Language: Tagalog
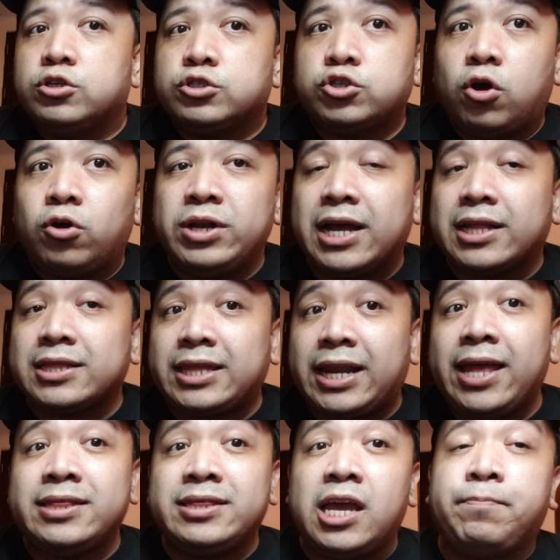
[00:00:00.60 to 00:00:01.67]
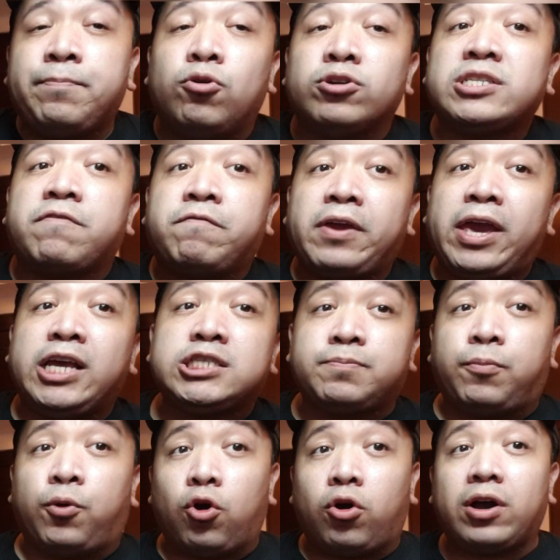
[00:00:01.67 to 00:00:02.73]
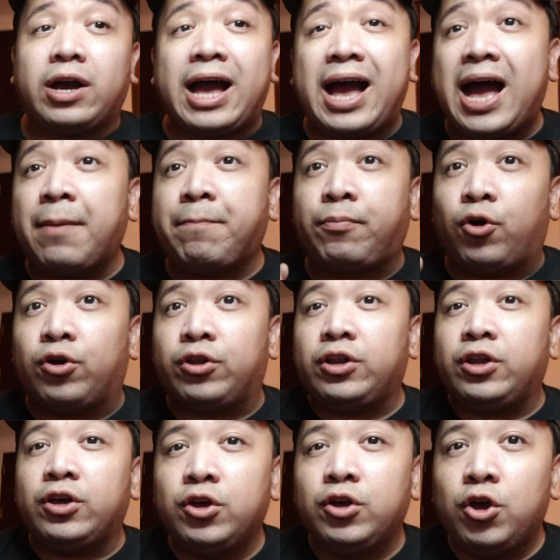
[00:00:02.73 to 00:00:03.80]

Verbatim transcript: So, nag-trending po sa Facebook kahapon